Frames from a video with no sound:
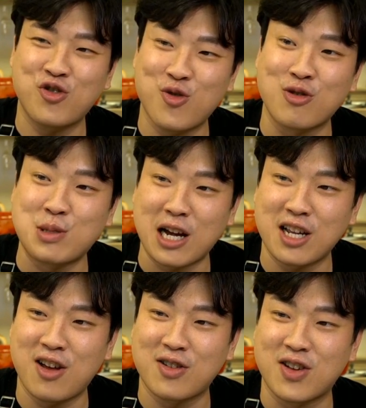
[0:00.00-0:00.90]
죽 요즘
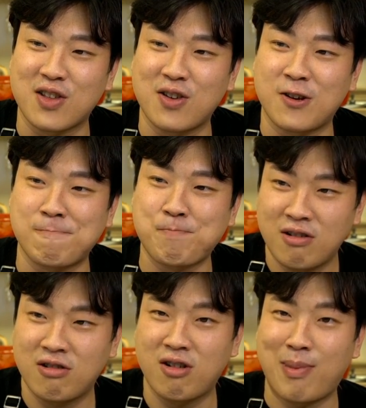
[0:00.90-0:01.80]
싸게 나왔잖아요
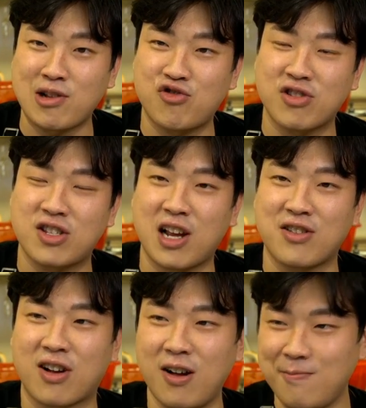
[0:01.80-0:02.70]
그거 팥죽 있지
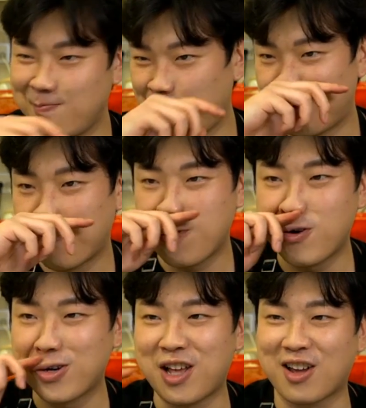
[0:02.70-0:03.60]
않을까?
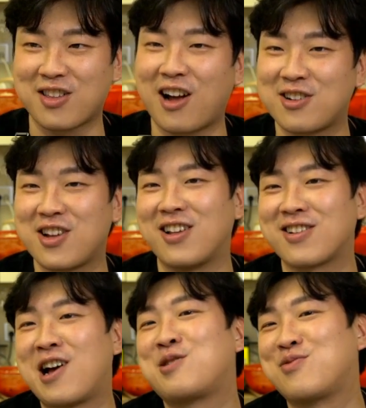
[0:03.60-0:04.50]
거기에 나, 나올지
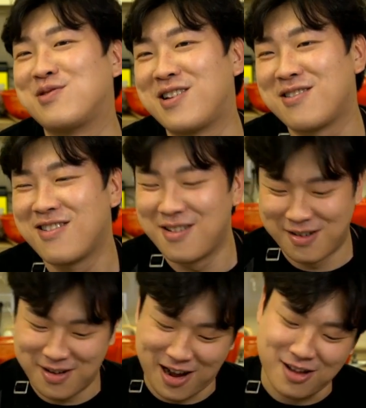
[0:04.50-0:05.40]
않을까 싶은데
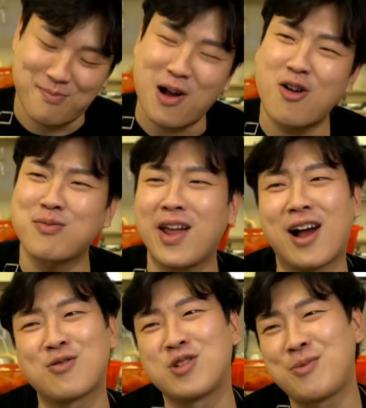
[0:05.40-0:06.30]
아니 팥껍데기
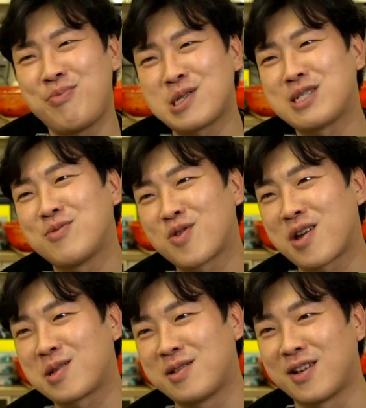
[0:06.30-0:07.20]
가지고 씹혔으면
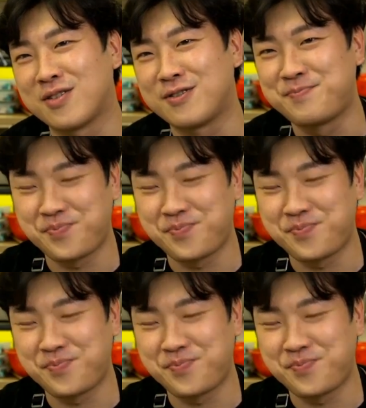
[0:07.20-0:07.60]
좋겠어 나는